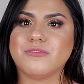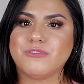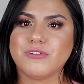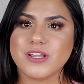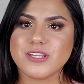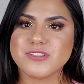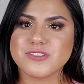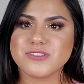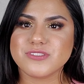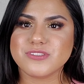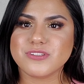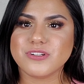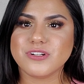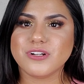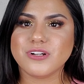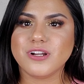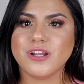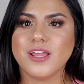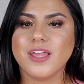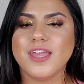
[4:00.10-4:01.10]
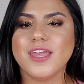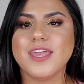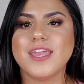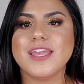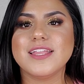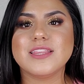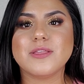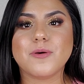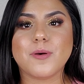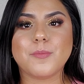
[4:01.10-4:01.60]
register
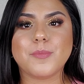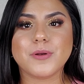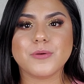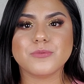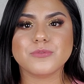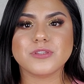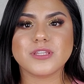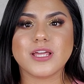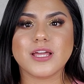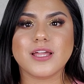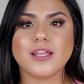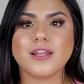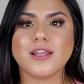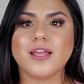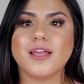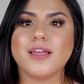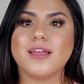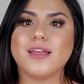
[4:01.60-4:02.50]
y te va a preguntar